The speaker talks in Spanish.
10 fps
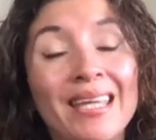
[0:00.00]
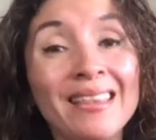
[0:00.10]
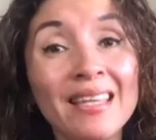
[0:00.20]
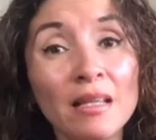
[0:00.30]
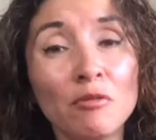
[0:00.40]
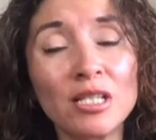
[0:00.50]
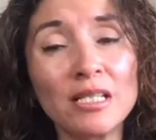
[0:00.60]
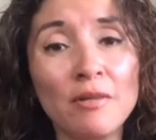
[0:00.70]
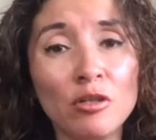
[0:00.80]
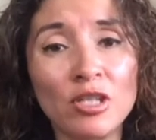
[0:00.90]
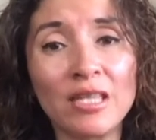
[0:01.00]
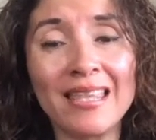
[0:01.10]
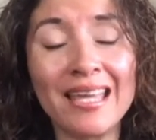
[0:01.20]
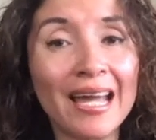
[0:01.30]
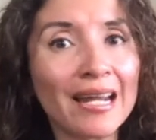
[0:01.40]
entendamos que es la
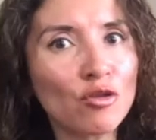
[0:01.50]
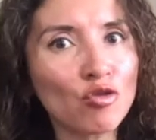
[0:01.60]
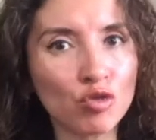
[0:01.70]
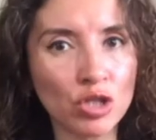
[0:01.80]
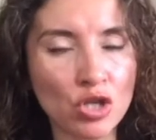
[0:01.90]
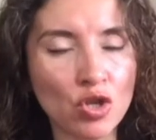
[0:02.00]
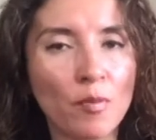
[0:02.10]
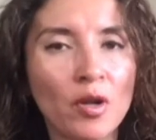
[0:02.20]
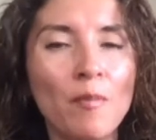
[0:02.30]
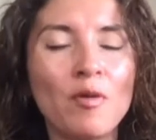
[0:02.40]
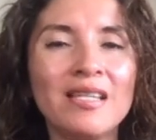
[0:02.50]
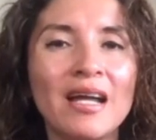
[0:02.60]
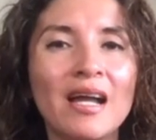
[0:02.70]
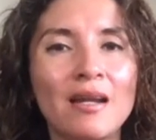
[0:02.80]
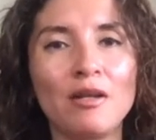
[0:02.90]
velocidad de carga de un sitio, porque puedes
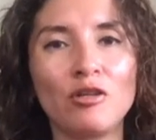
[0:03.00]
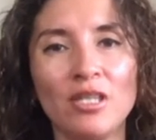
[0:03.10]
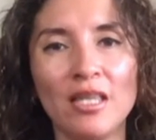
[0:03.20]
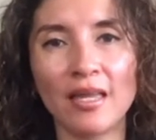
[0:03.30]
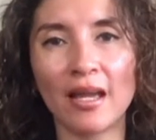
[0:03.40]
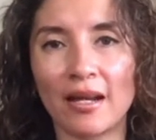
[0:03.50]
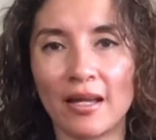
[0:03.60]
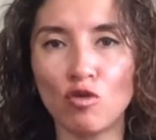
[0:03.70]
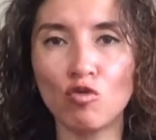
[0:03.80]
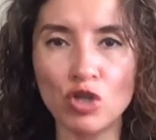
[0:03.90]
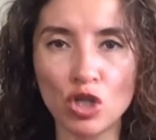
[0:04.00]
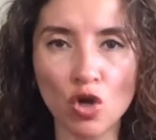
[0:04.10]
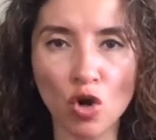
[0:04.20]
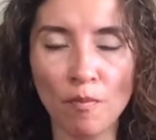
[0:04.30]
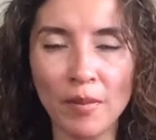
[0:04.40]
sacar la velocidad de carga de un
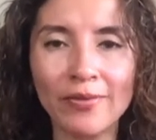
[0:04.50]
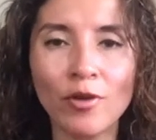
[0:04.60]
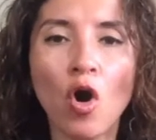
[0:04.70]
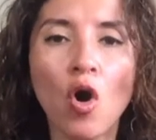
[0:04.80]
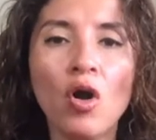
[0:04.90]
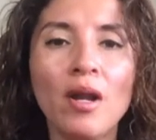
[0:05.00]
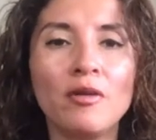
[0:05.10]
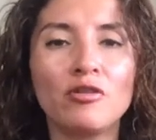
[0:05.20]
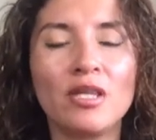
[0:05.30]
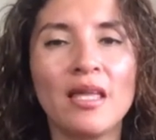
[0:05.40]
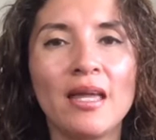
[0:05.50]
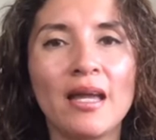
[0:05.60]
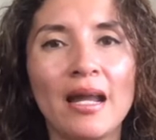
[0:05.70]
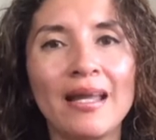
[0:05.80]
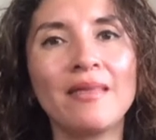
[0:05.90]
sitio completo o la velocidad
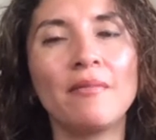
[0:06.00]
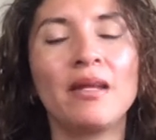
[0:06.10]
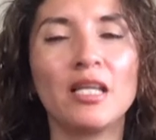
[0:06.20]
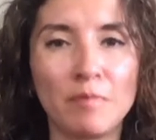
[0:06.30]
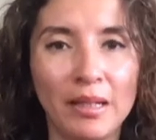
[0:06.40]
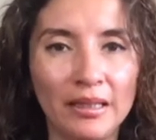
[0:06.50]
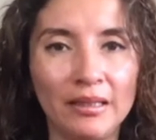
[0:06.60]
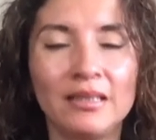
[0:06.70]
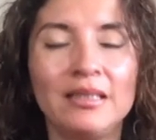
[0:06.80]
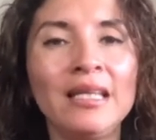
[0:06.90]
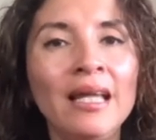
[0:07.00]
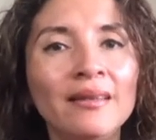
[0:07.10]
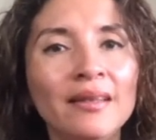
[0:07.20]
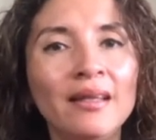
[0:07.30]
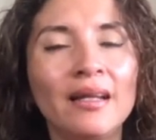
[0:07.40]
de carga de varias páginas. Y
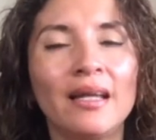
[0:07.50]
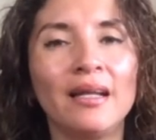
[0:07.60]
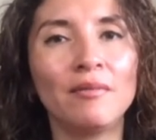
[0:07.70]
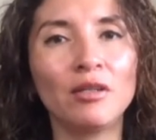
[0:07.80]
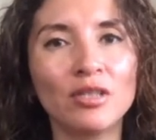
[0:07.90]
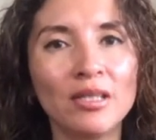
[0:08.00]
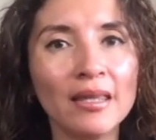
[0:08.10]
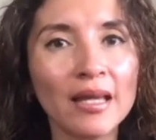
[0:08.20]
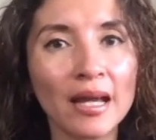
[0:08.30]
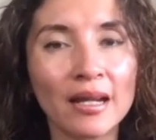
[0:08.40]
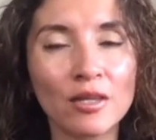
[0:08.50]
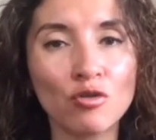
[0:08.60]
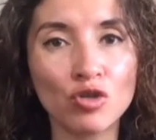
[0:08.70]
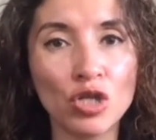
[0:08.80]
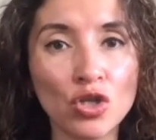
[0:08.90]
entender que la velocidad de carga
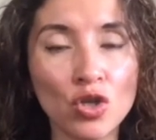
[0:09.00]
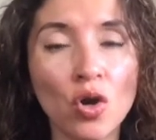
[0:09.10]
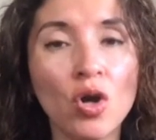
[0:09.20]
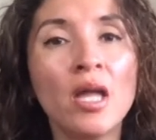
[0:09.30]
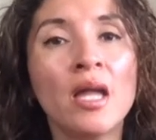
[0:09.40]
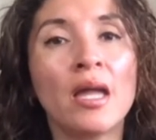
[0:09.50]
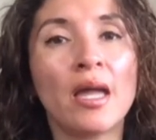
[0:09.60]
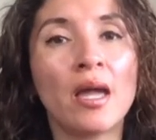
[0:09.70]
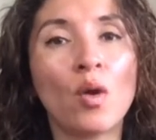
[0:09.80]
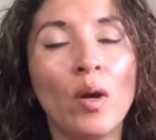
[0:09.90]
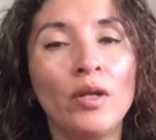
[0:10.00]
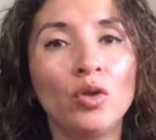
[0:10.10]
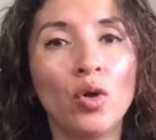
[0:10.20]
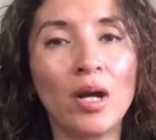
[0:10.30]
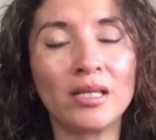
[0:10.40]
de un sitio, eh,
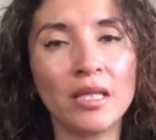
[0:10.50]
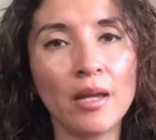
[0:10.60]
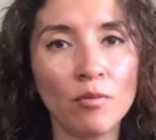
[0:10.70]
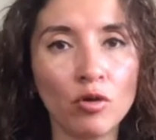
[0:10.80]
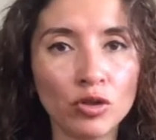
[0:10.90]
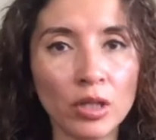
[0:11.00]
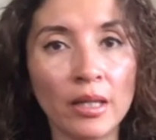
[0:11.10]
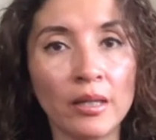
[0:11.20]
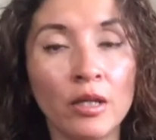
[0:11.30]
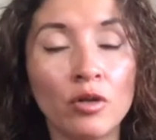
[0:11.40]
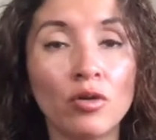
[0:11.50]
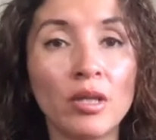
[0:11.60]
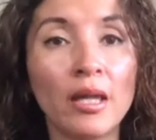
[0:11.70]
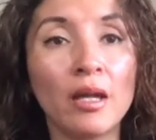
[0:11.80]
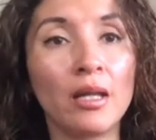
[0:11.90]
cuando hacemos eh, dentro
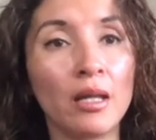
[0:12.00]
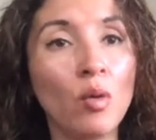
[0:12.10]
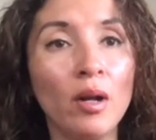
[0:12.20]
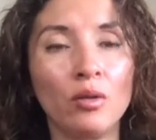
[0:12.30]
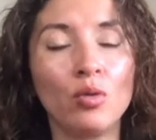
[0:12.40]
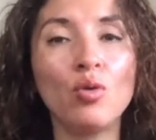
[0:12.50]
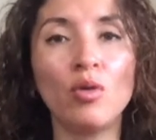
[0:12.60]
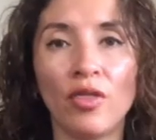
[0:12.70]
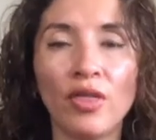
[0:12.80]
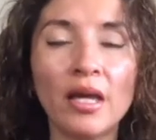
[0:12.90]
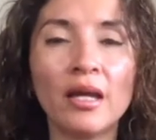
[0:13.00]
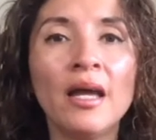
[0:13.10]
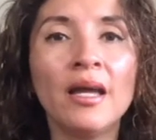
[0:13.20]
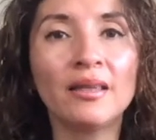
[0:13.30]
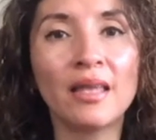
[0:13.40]
de, igual, Google Think,
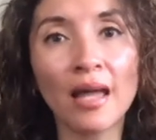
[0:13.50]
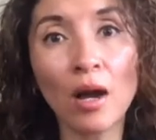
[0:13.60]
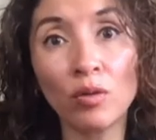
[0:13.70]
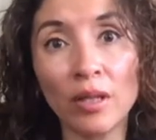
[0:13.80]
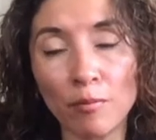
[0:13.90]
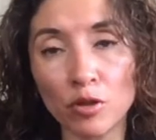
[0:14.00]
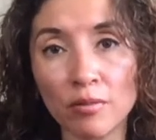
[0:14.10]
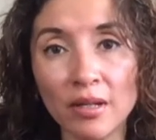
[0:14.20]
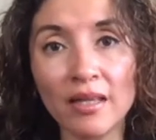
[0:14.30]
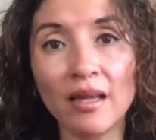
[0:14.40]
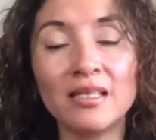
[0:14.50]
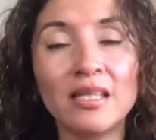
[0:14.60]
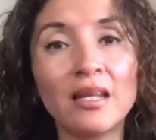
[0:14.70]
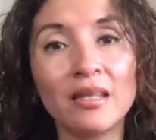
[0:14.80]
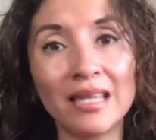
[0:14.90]
te da una posibilidad de
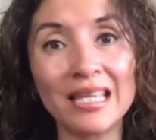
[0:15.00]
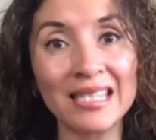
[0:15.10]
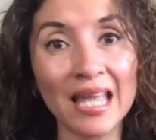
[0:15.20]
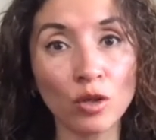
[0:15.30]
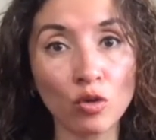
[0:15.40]
decir, testea tu